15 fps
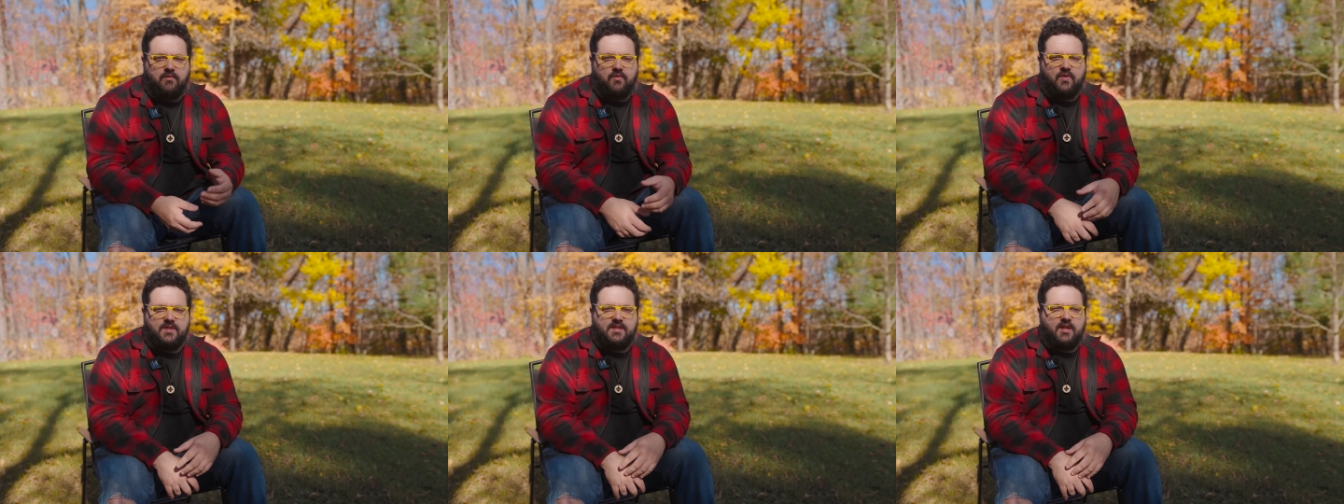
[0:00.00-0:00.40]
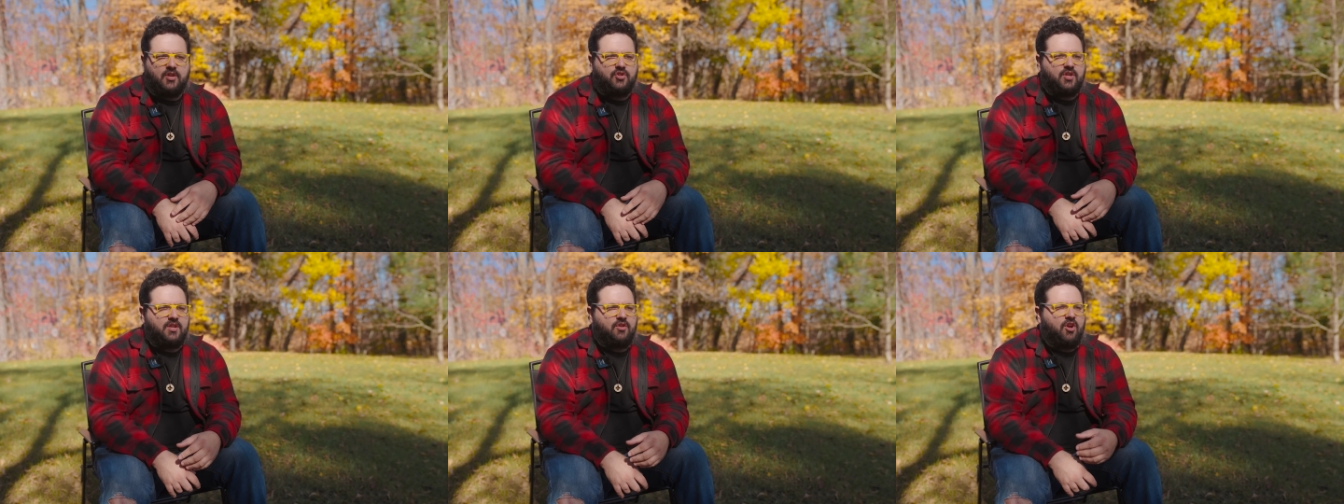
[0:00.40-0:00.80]
Je veux
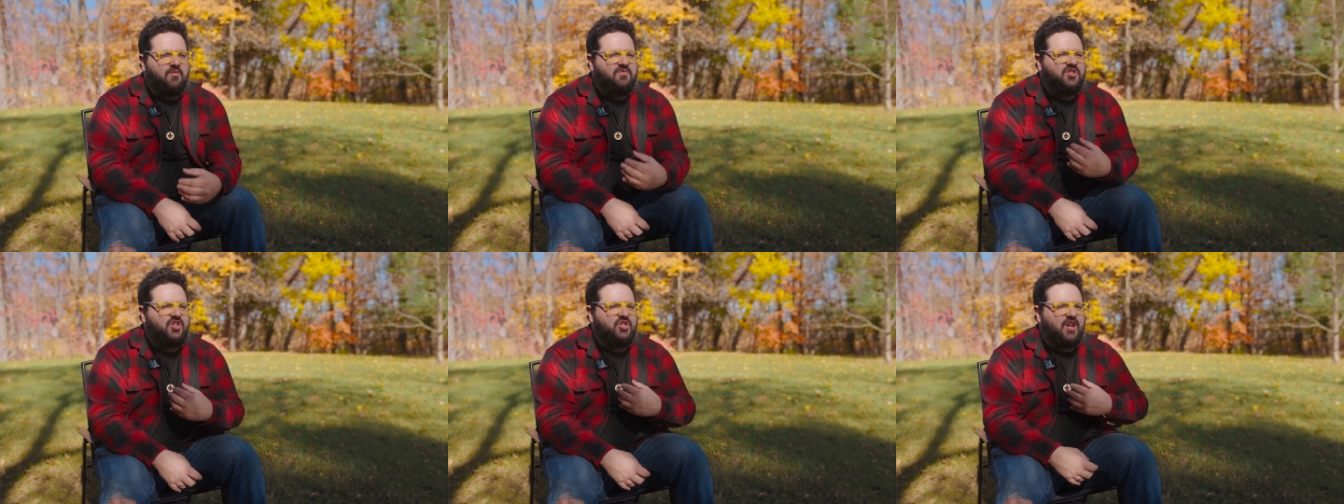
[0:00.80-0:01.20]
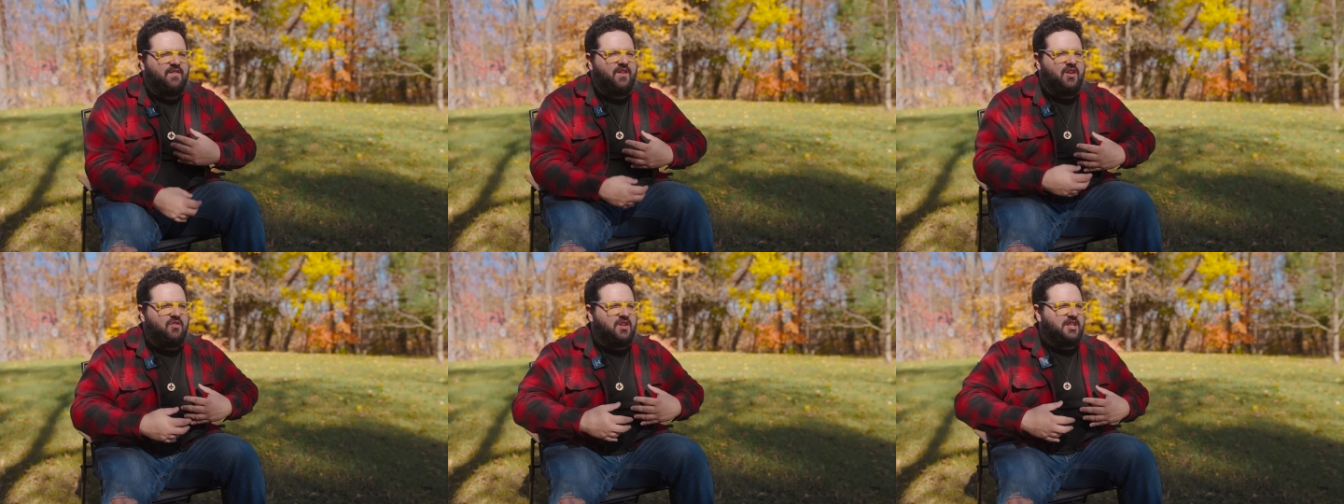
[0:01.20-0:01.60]
dire, comme si
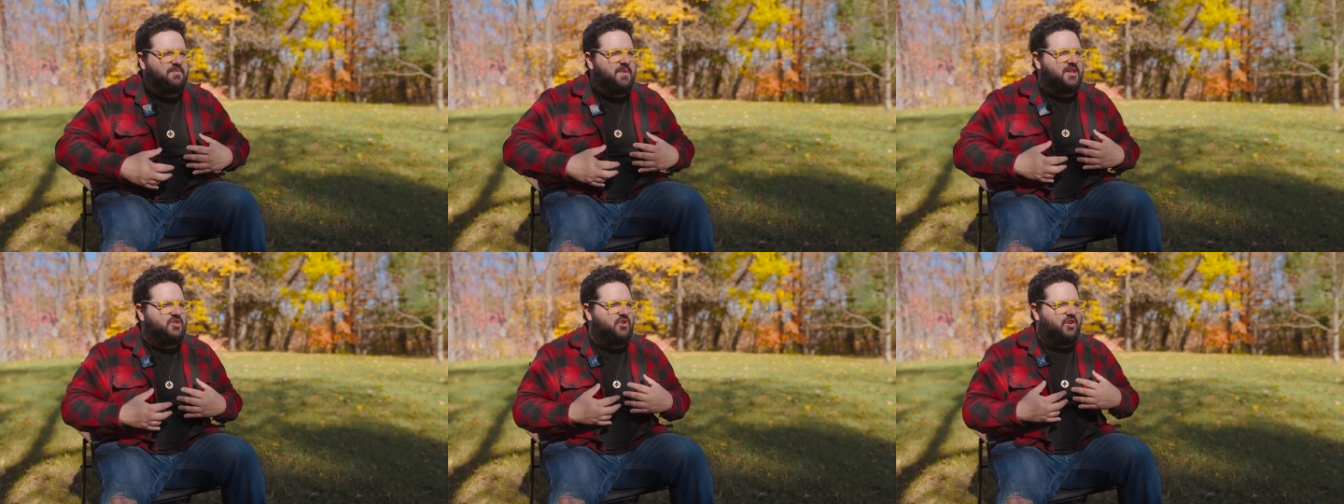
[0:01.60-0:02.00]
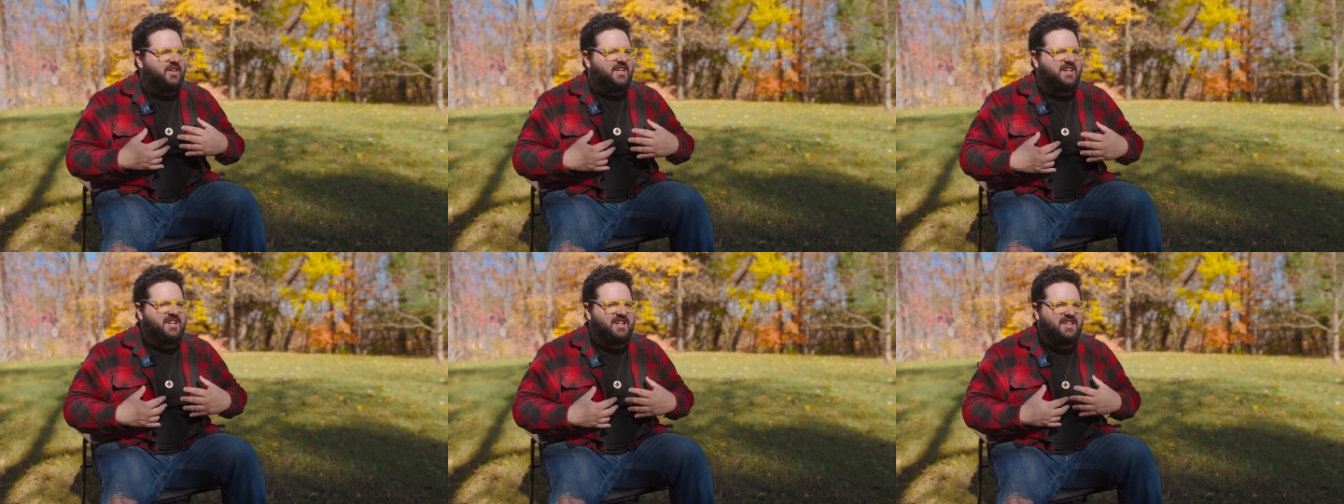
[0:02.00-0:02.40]
j'avais une espèce de
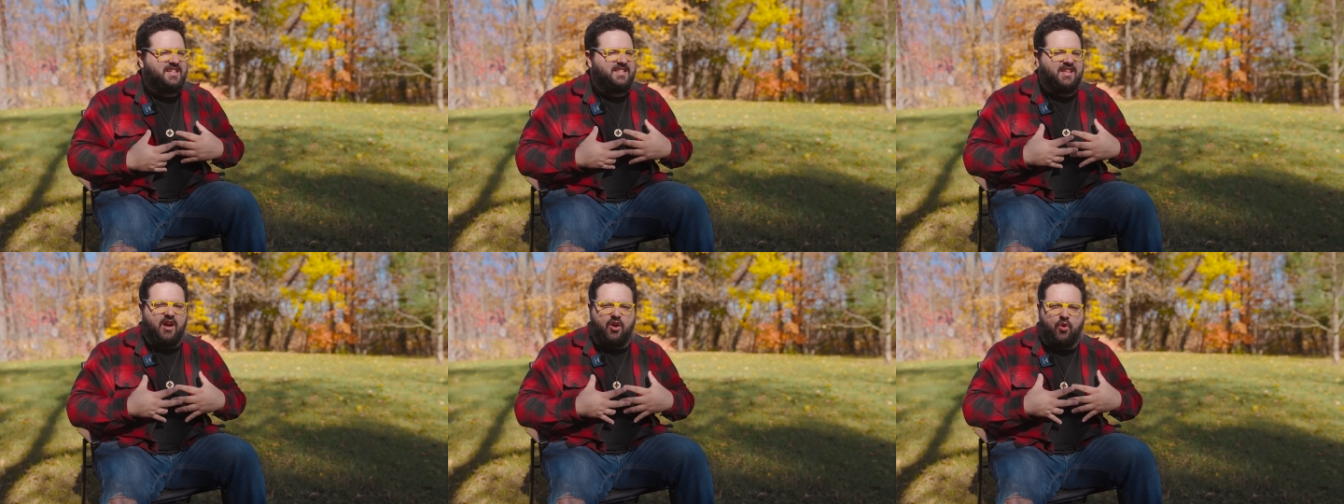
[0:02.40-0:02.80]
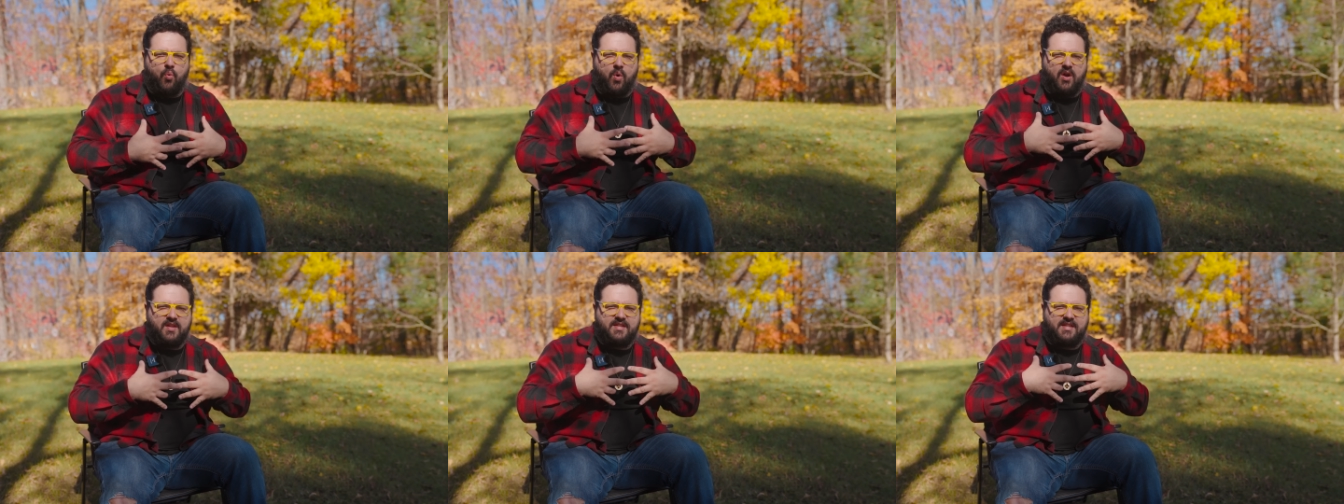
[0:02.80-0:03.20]
crise
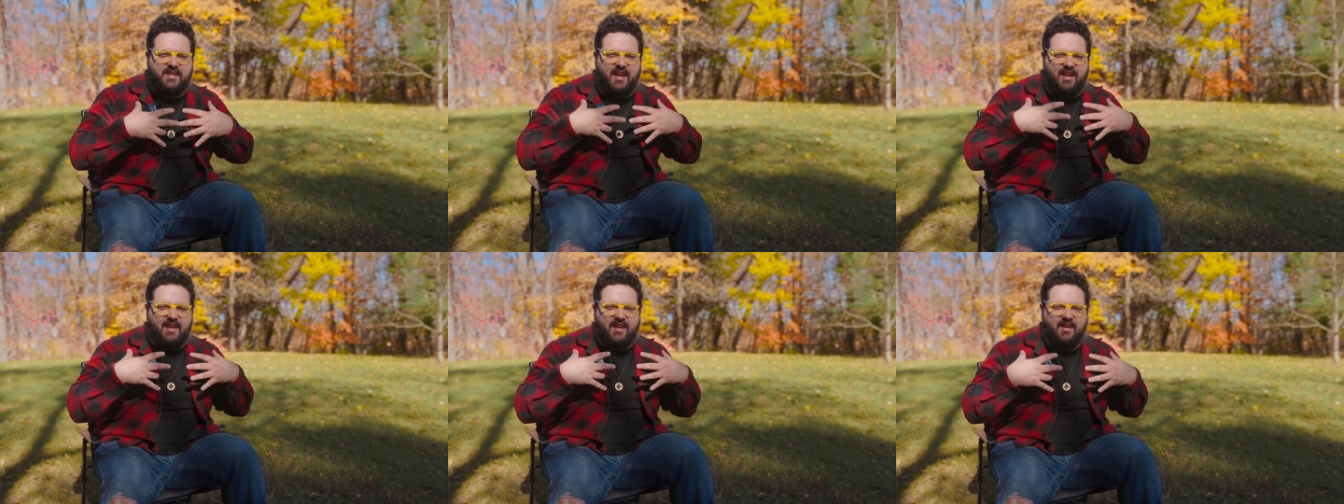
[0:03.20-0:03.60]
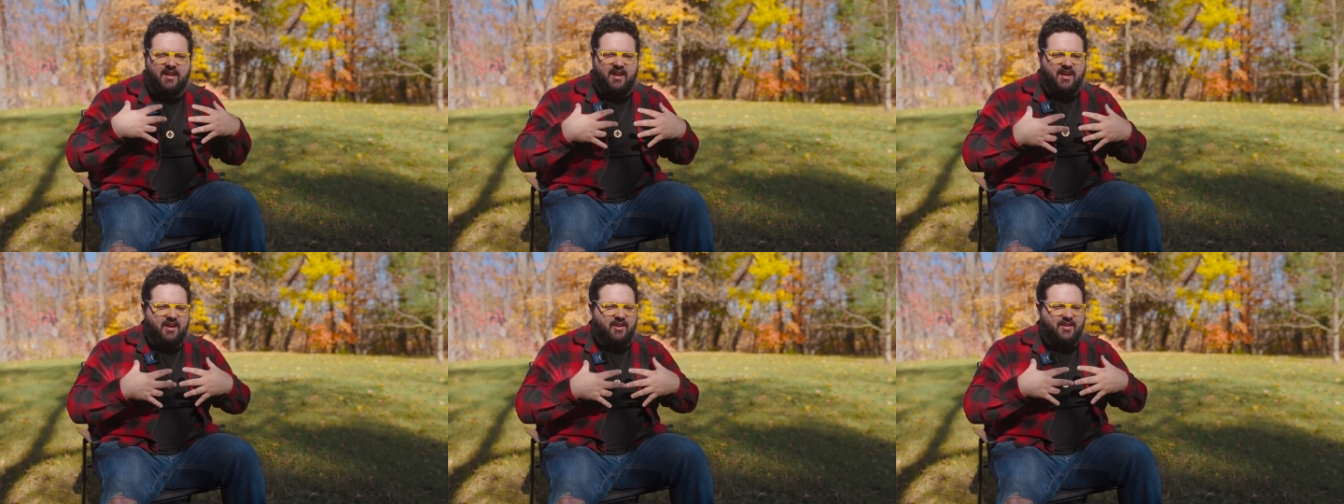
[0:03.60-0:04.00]
d'angoisse qui allait
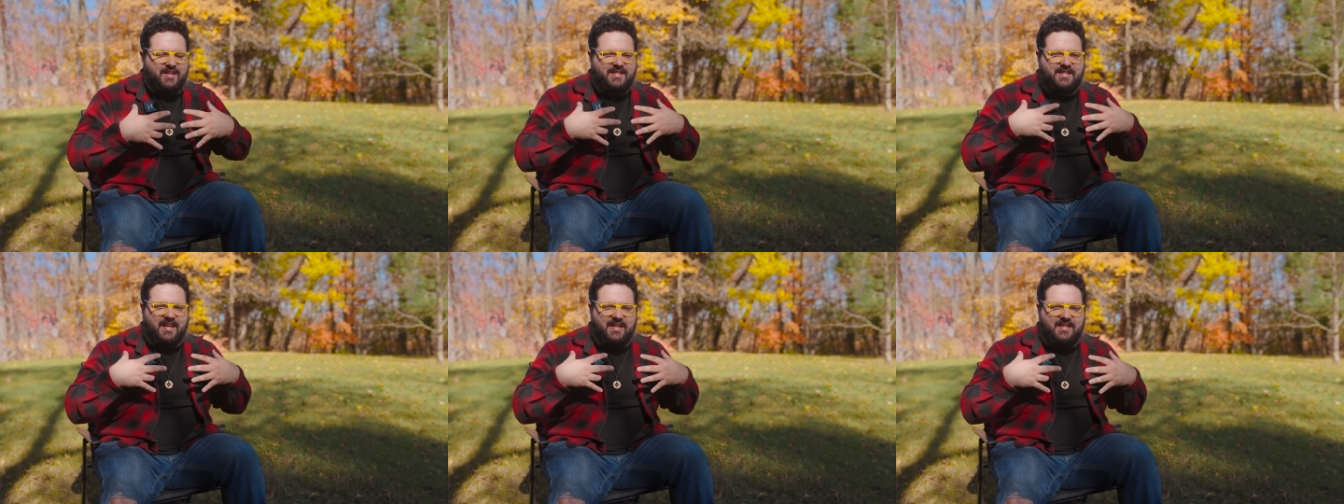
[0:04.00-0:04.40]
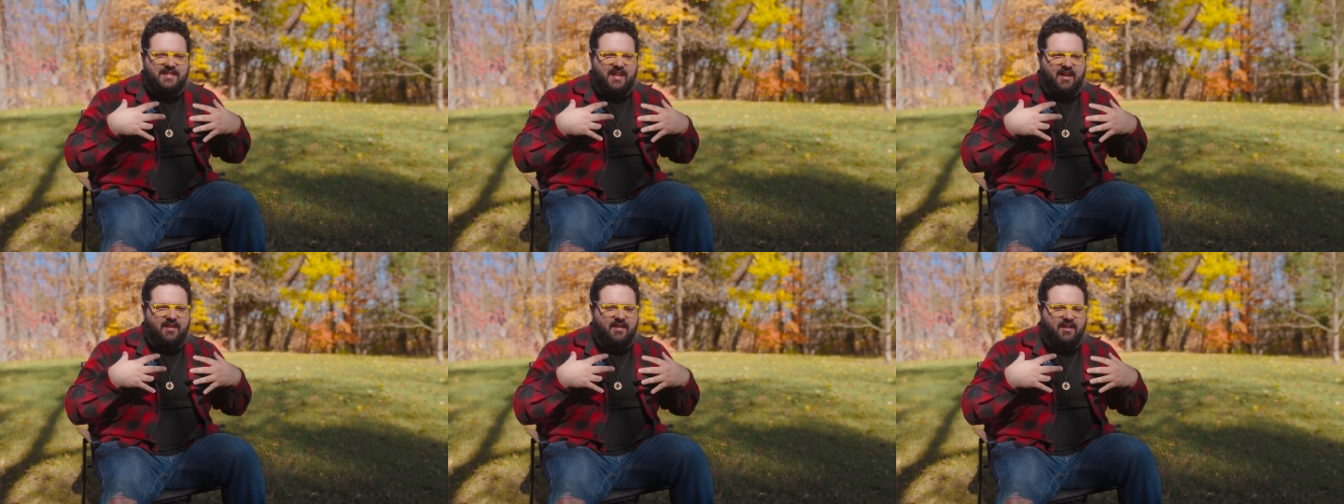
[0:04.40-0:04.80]

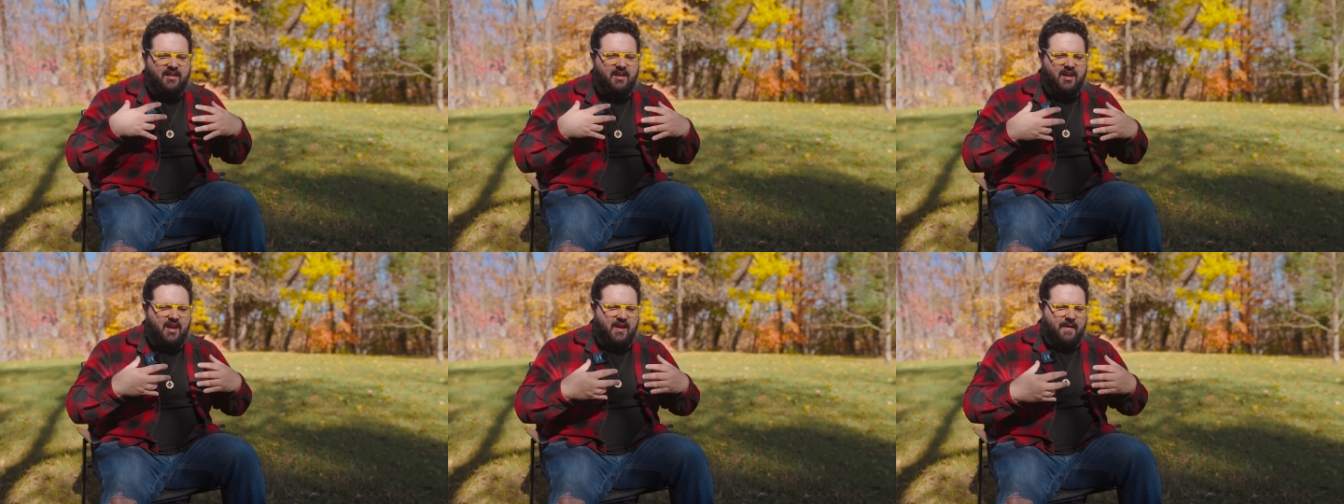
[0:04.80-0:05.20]
s'installer.